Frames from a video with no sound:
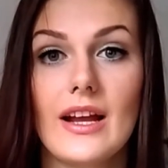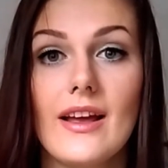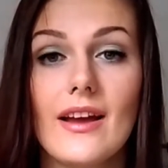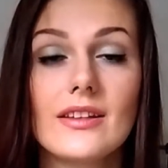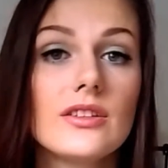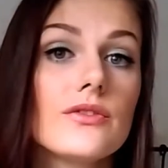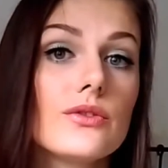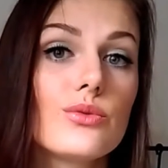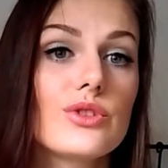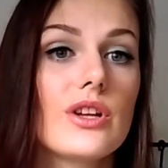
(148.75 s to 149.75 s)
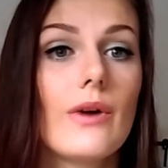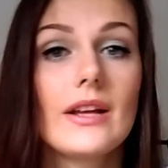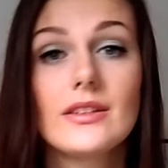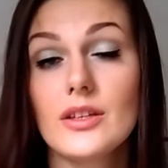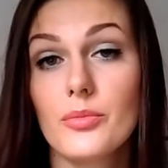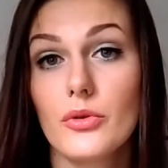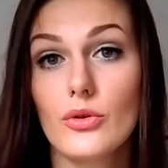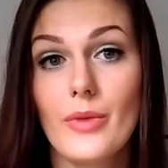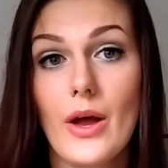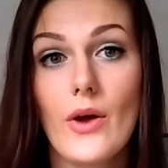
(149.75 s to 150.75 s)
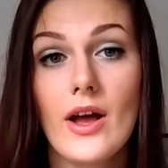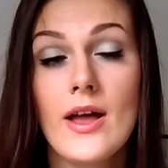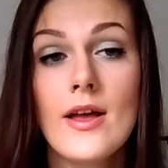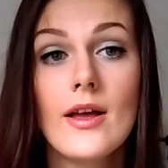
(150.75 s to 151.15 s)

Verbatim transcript: ale ani nie wydłużała, ani nie pogrubiała.